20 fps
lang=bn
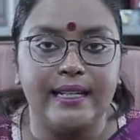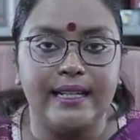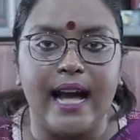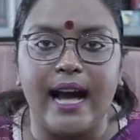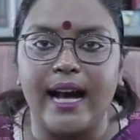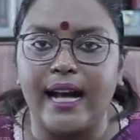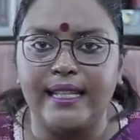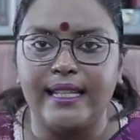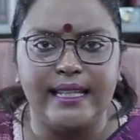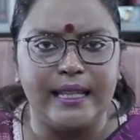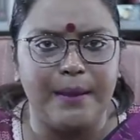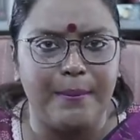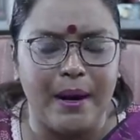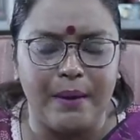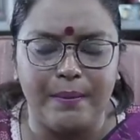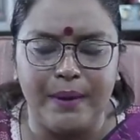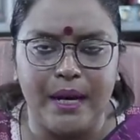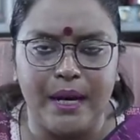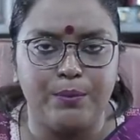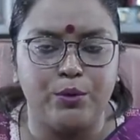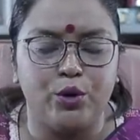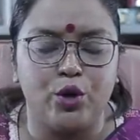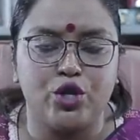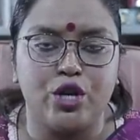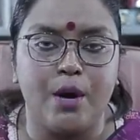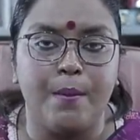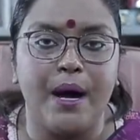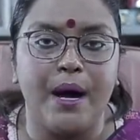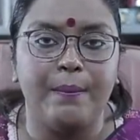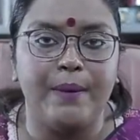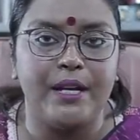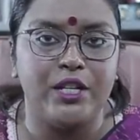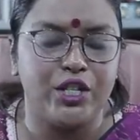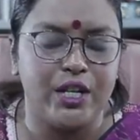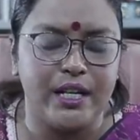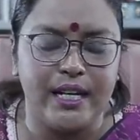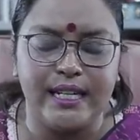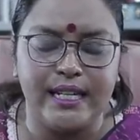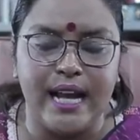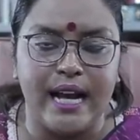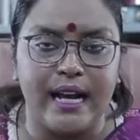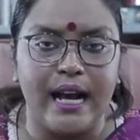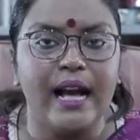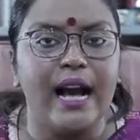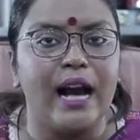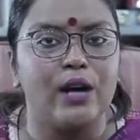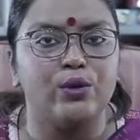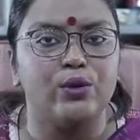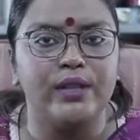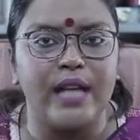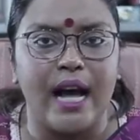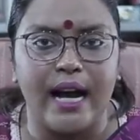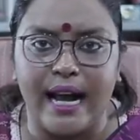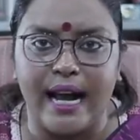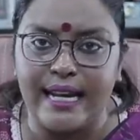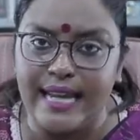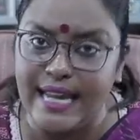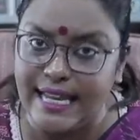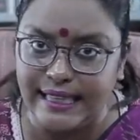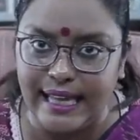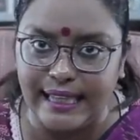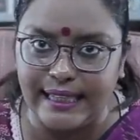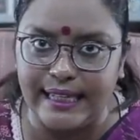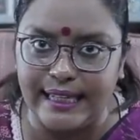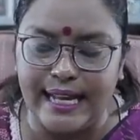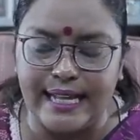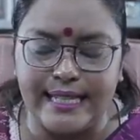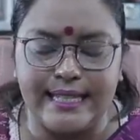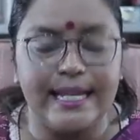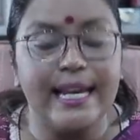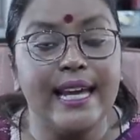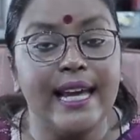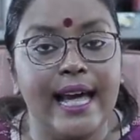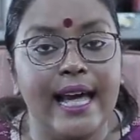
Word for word: টাকা দিতে পারবে না পুরসভা পেনশনের টাকা কারণ টাকা নেই তাদের কাছে